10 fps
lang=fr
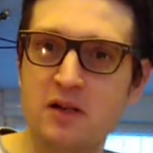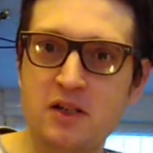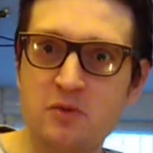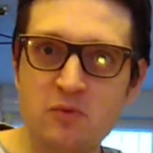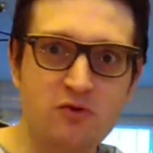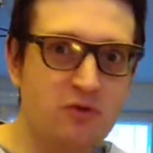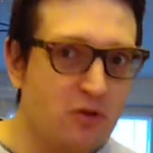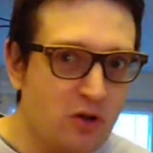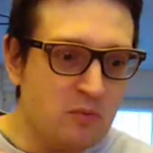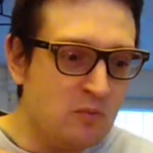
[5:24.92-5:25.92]
Voilà, je me
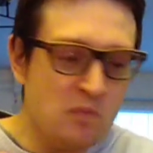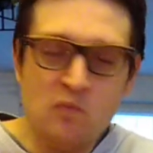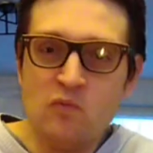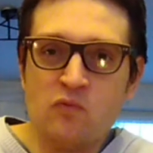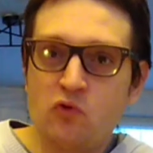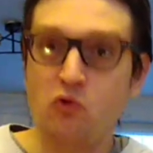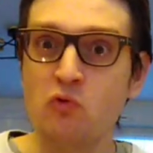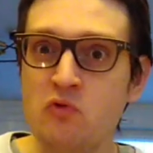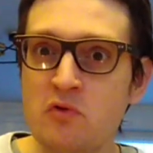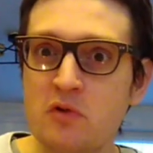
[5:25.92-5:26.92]
sens comme
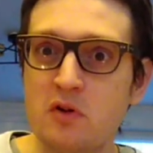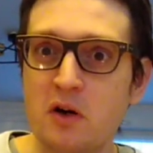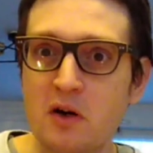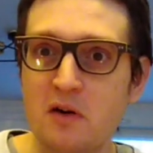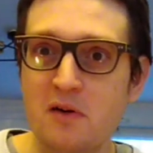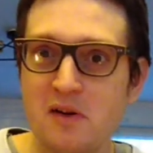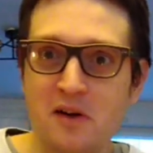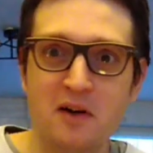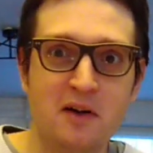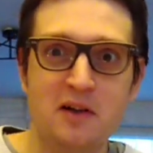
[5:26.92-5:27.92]
tout nu, quoi.
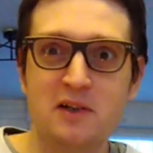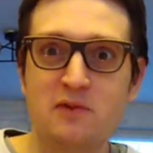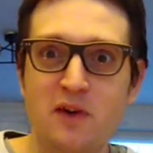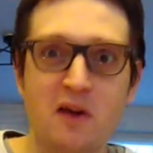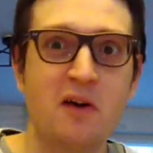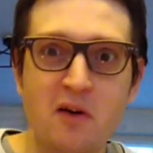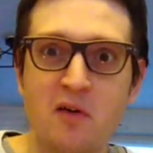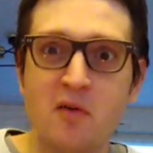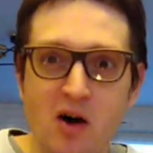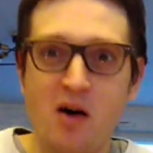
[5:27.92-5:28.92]
Je fais
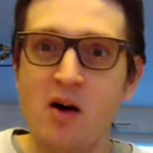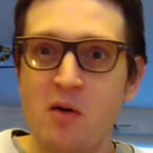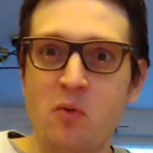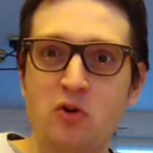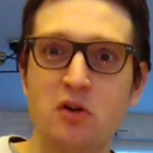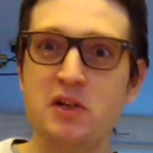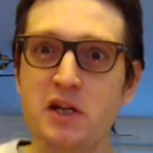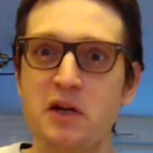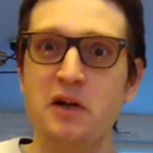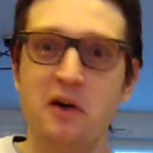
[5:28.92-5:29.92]
Oh, mon
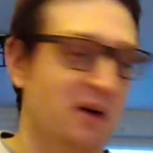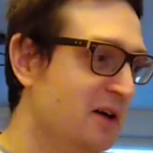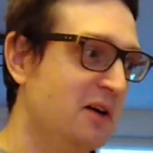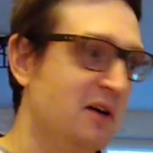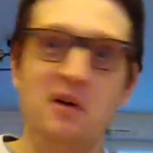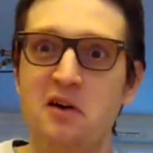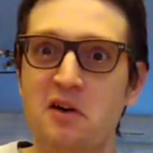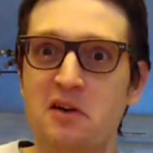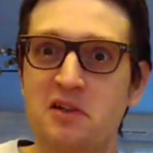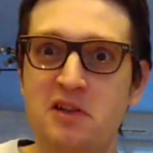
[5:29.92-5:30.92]
collier euh,
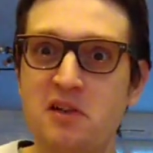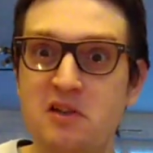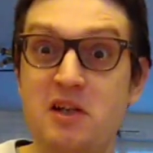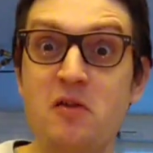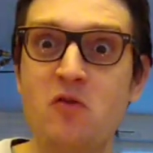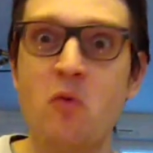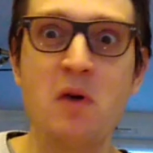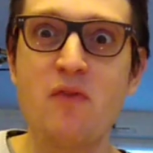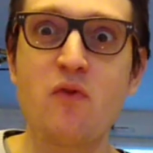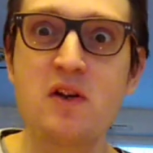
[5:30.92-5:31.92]
qui, qui, On me
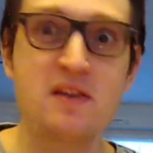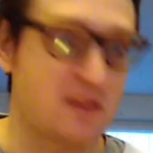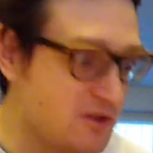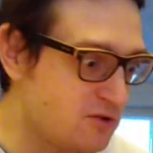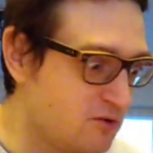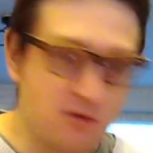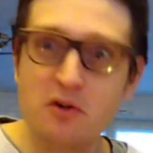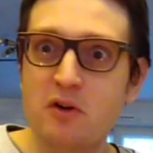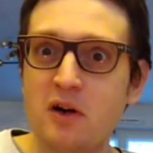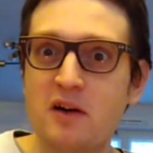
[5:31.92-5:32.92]
l'a volé, c'est
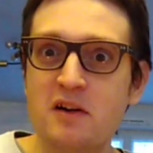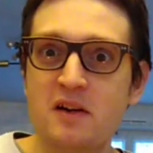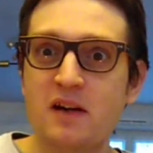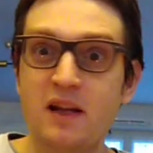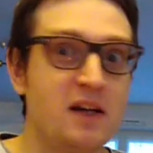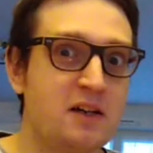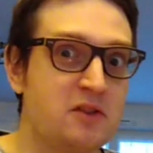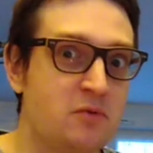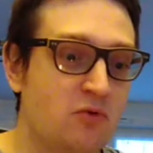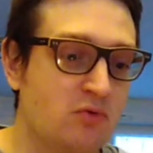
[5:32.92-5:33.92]
sûr, quoi. Et là,
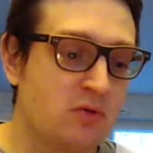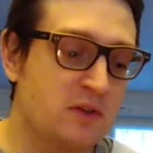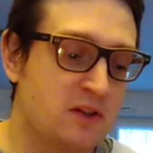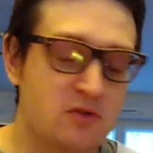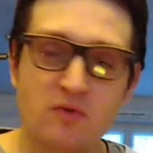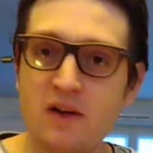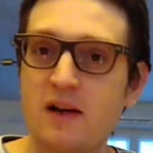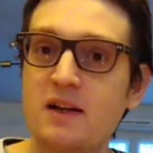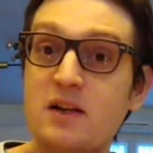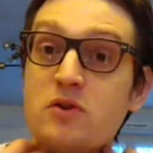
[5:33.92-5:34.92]
je me tourne et je vois
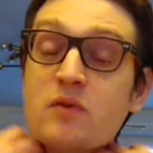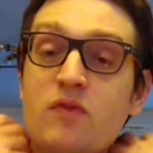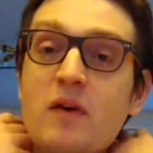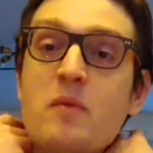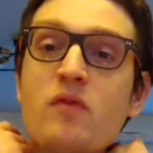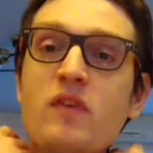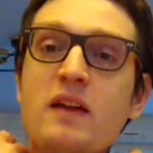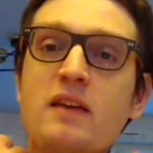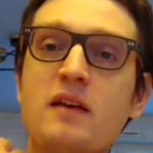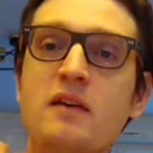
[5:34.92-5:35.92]
la, jeune femme, en
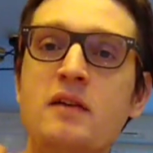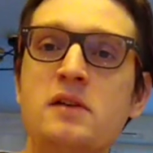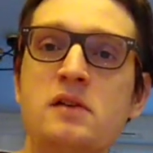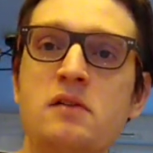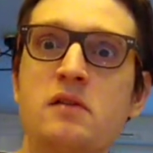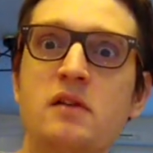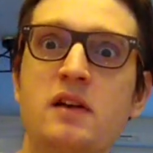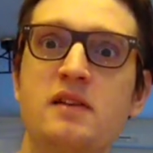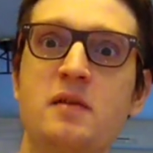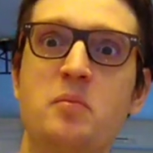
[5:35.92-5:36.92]
fait,
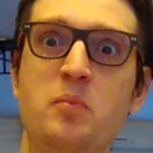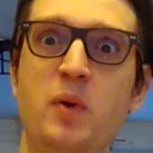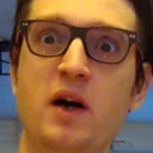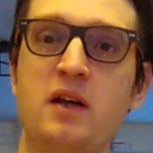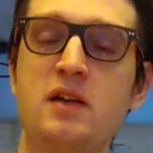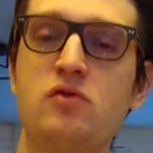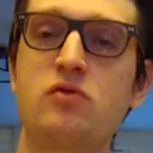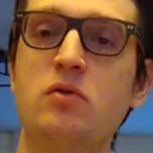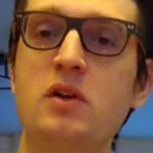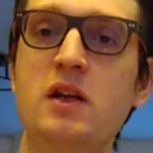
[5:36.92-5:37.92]
elle s'est parée du
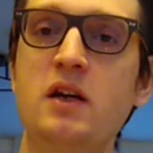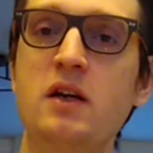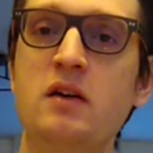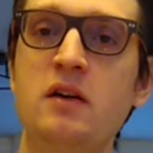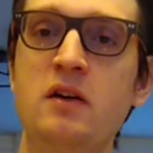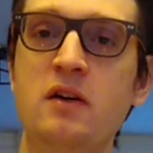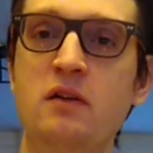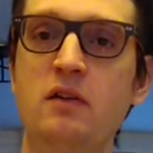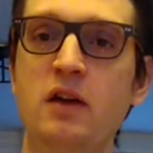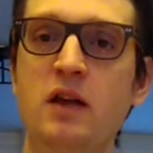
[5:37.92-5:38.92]
collier
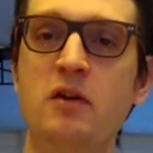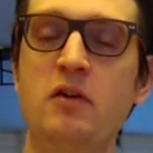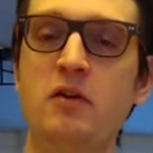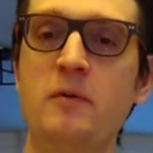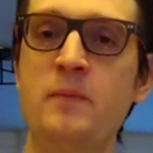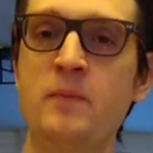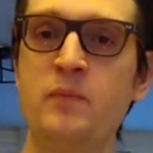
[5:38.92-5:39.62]
et euh,